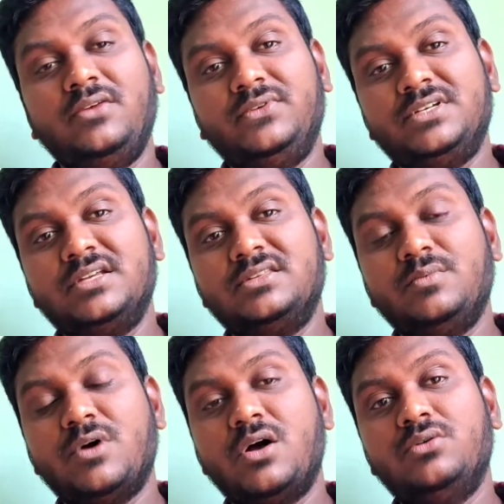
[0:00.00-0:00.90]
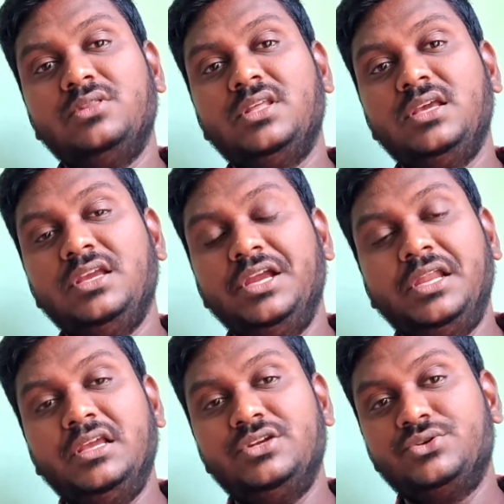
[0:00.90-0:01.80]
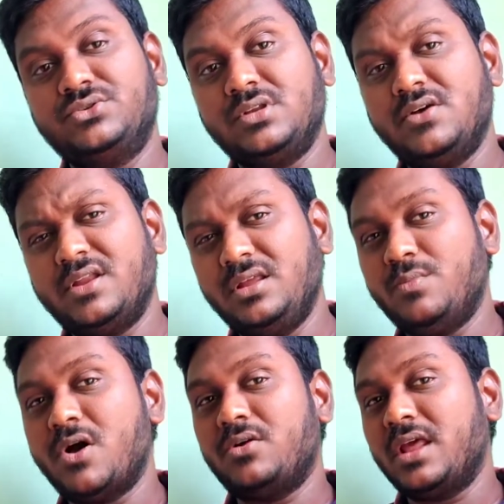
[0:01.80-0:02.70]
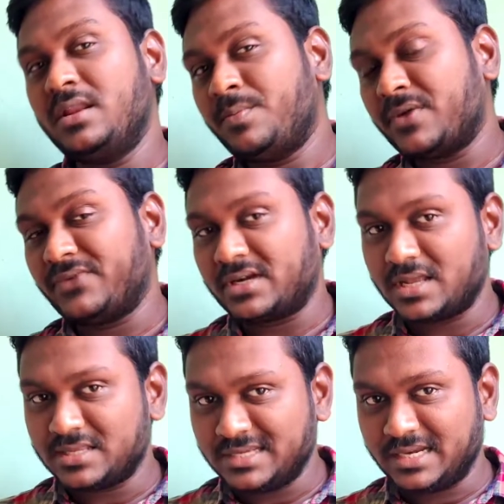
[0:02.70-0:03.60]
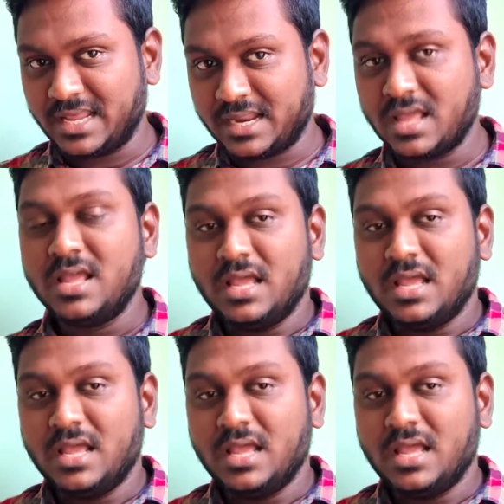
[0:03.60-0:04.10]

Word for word: ఎఫిషియన్సీ బాగుంది హీటింగ్ ఇష్యూస్ లేవు అన్నీ బాగున్నాయి అన్నీ పర్ఫెక్ట్గా సెట్ అయిన